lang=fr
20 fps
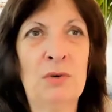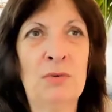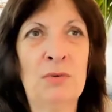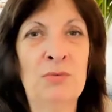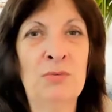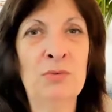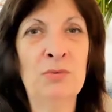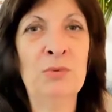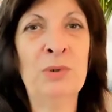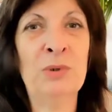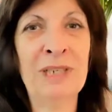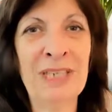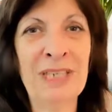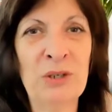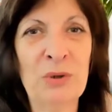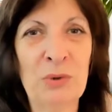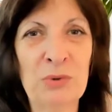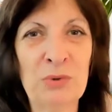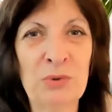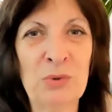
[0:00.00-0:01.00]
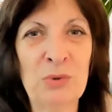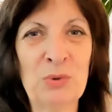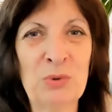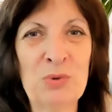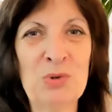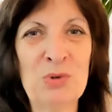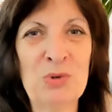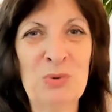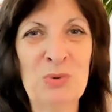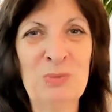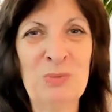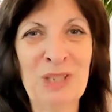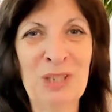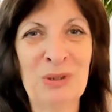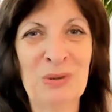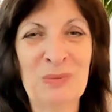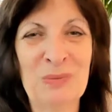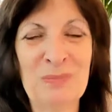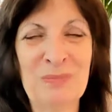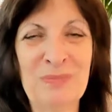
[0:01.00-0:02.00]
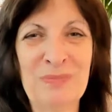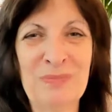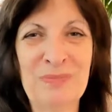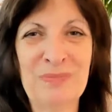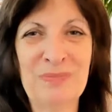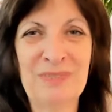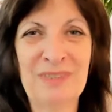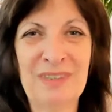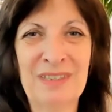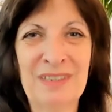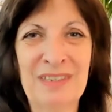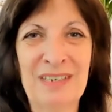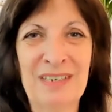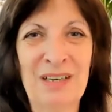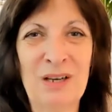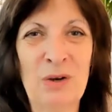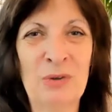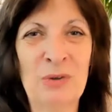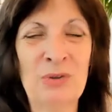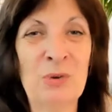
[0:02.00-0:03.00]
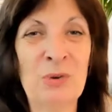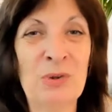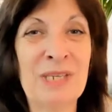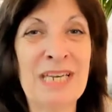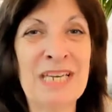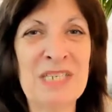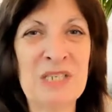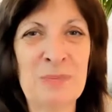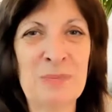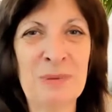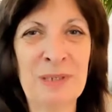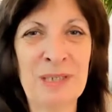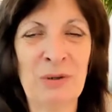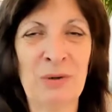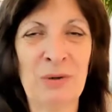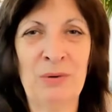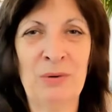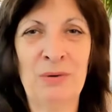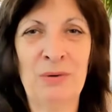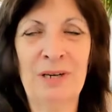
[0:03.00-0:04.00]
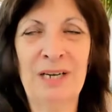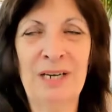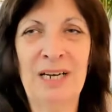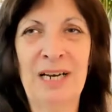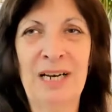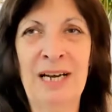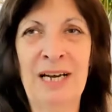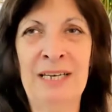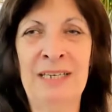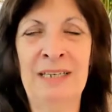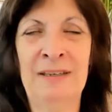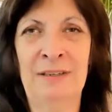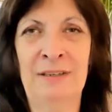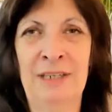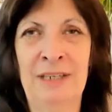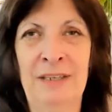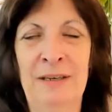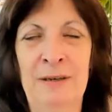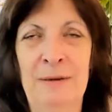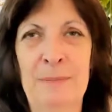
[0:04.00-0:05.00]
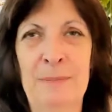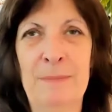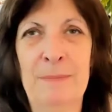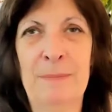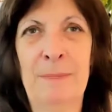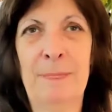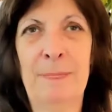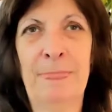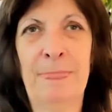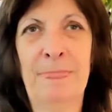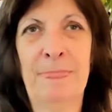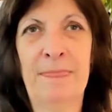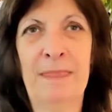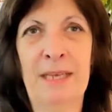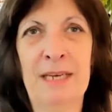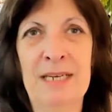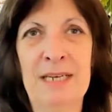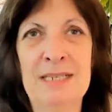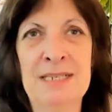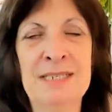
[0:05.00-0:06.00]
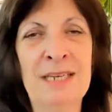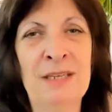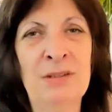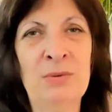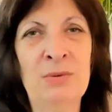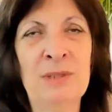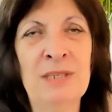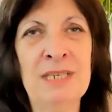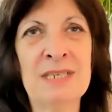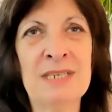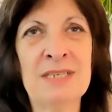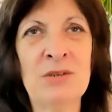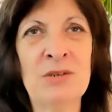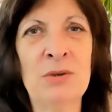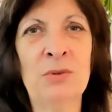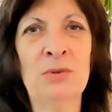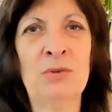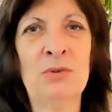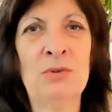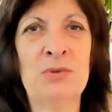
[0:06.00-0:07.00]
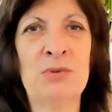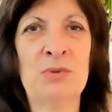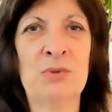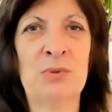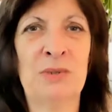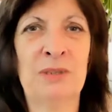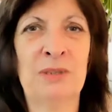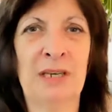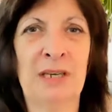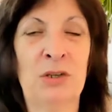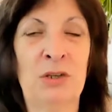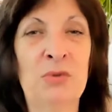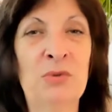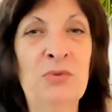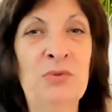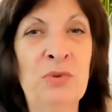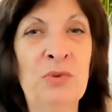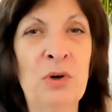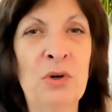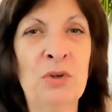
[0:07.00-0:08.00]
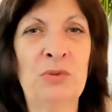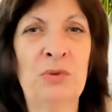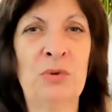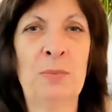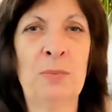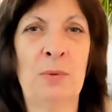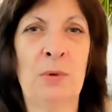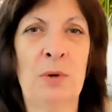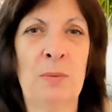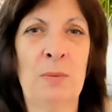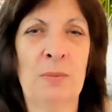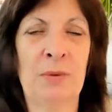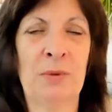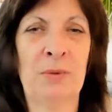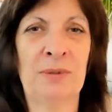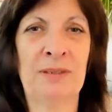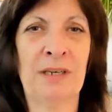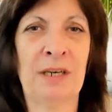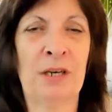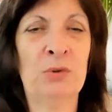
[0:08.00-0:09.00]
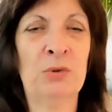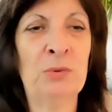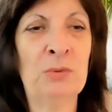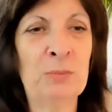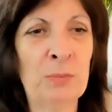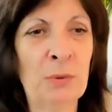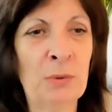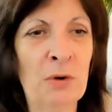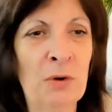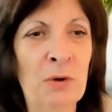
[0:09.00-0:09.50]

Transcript: vous nourrit en tant que cheminant, en tant qu'aspirant à l'éveil cette descente de ce train, de votre propre train, de